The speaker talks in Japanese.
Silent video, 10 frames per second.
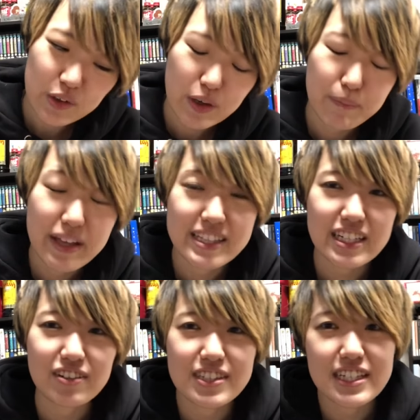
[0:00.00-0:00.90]
とかめ
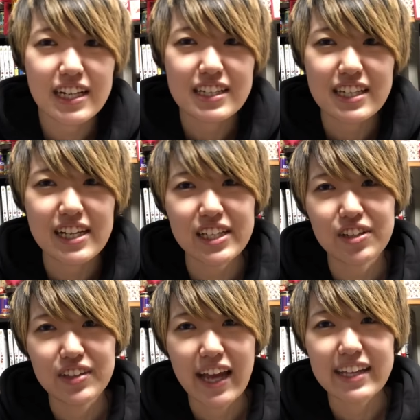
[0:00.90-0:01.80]
ちゃくちゃされた
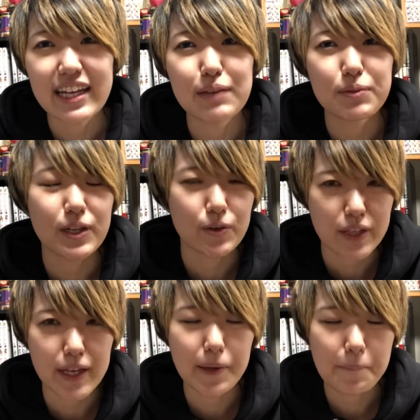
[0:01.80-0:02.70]
くないタイプなの
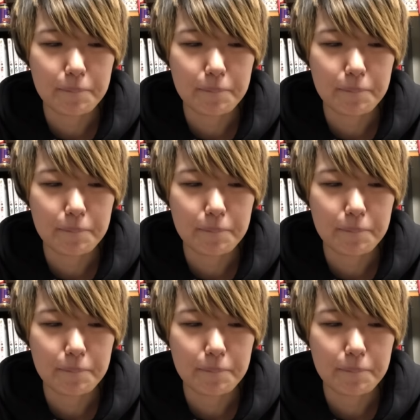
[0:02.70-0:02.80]
で、